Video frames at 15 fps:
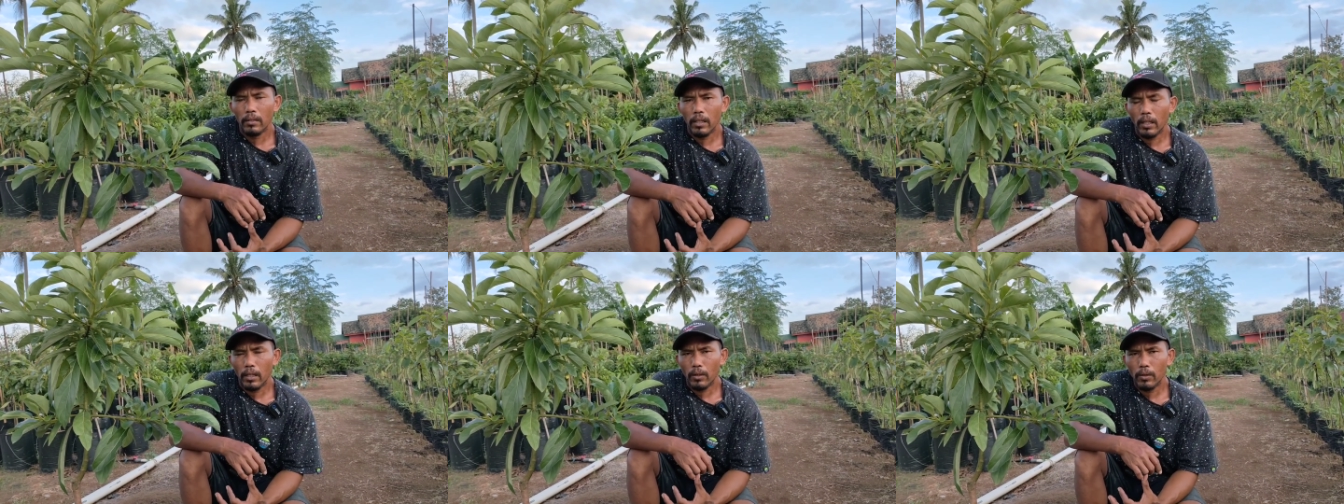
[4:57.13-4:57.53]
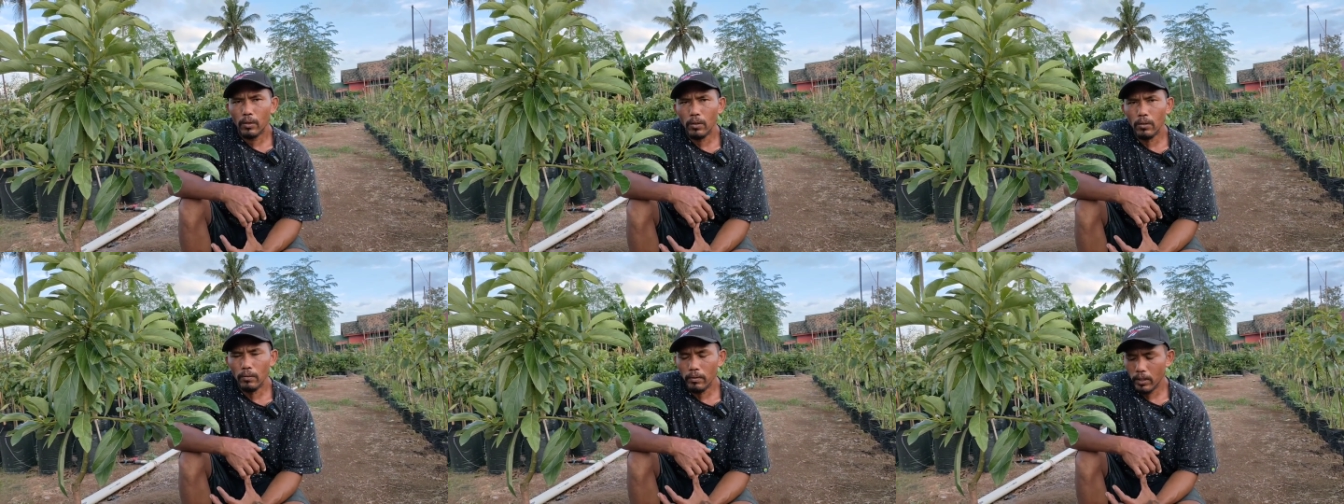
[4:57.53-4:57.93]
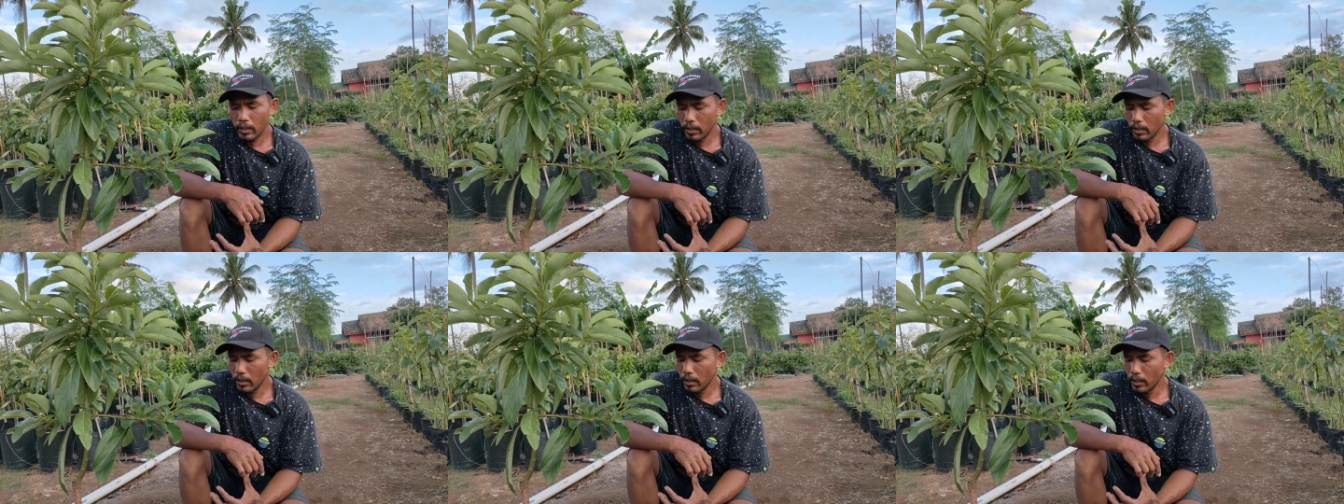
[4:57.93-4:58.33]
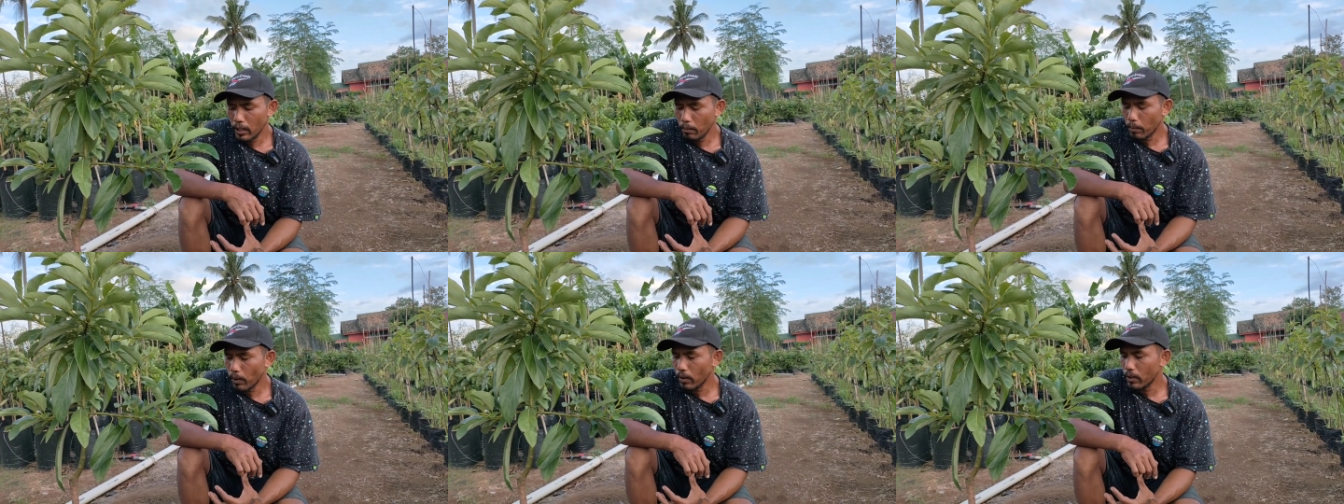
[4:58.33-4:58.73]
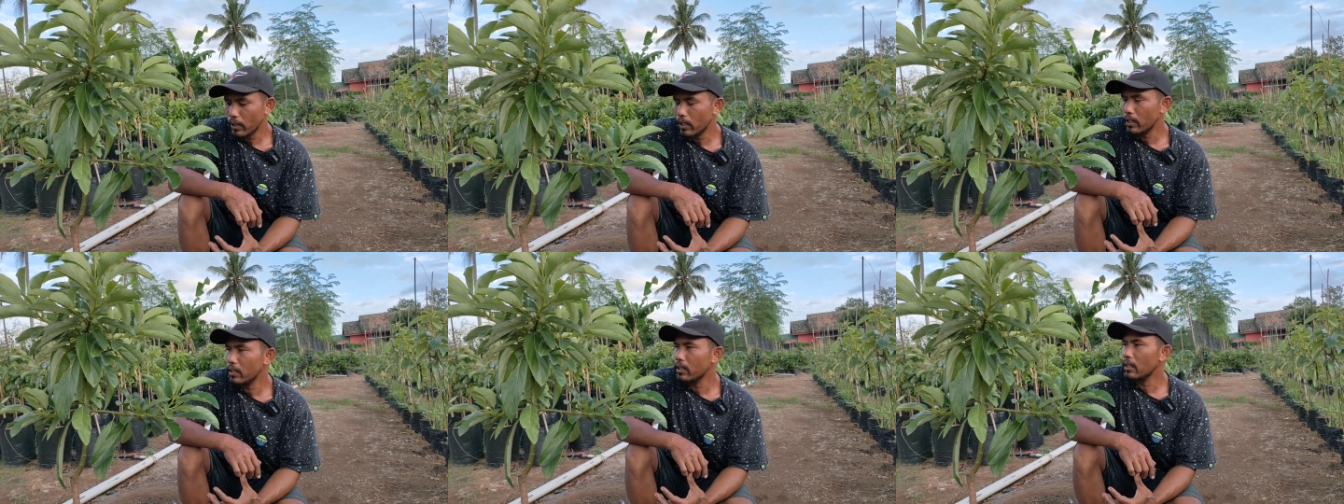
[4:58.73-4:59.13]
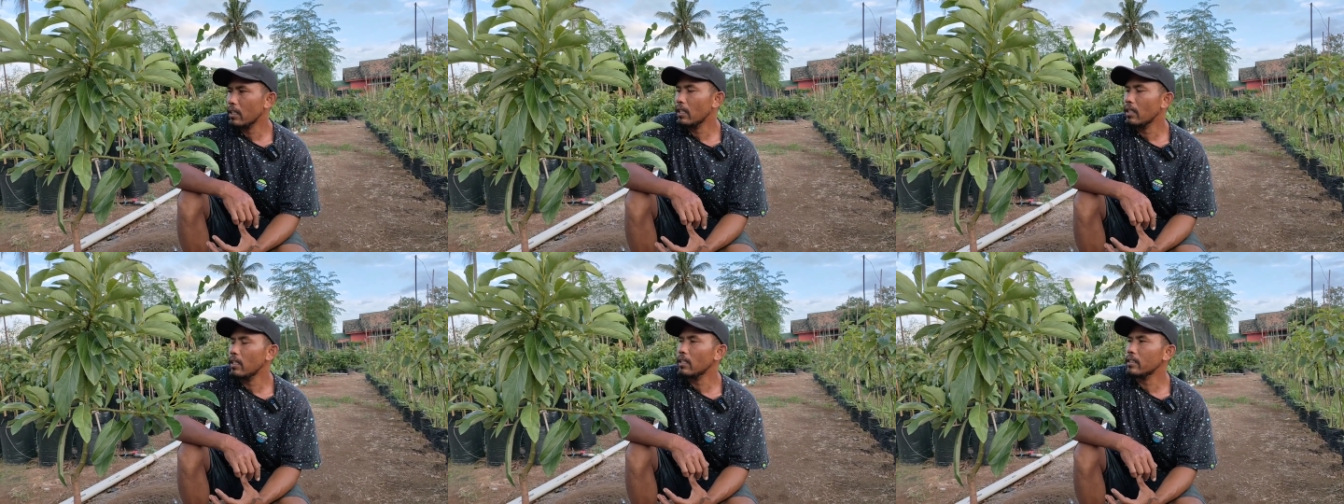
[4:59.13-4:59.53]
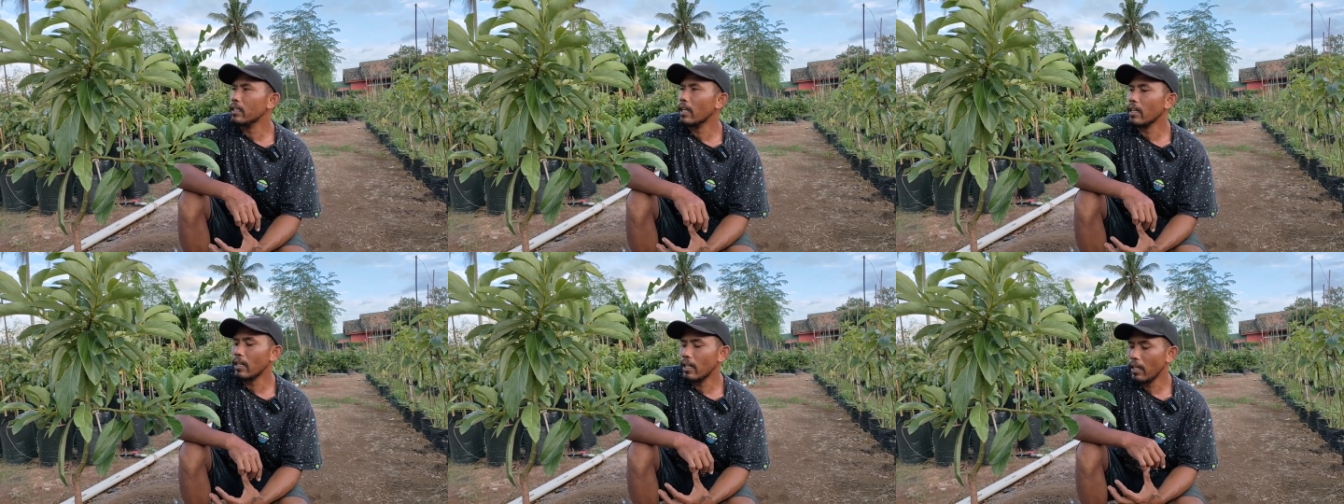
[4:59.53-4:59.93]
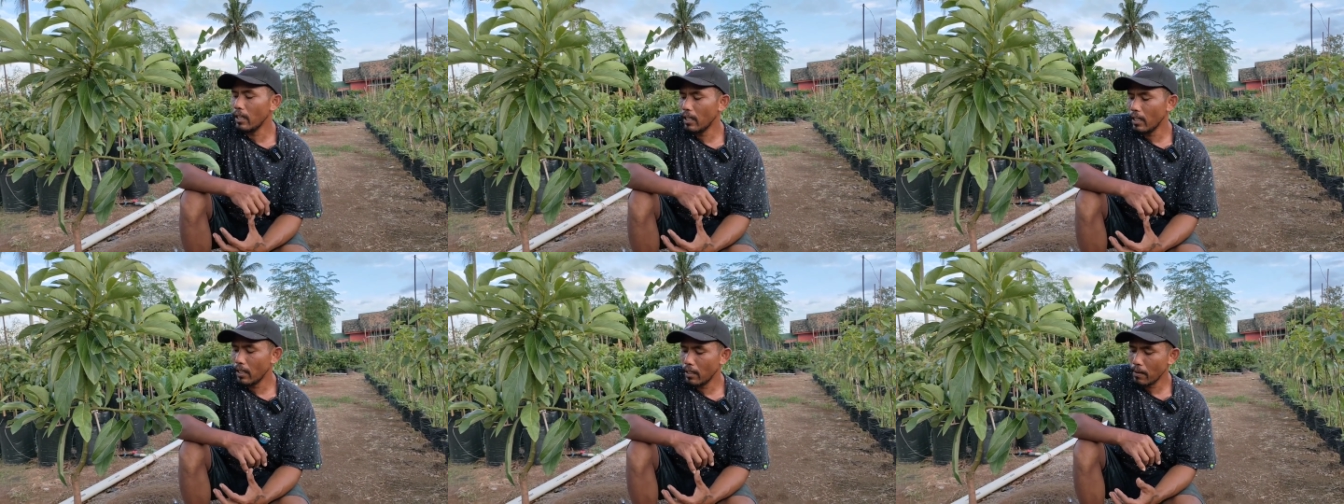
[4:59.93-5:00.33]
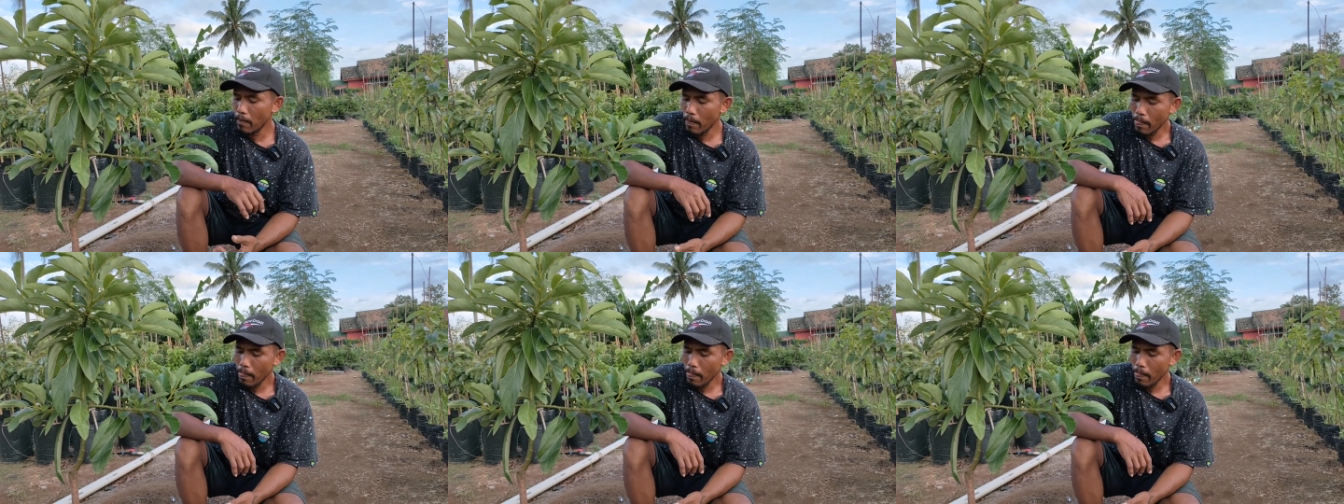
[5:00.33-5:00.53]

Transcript: Ya saudaraku, ini proses uh, cara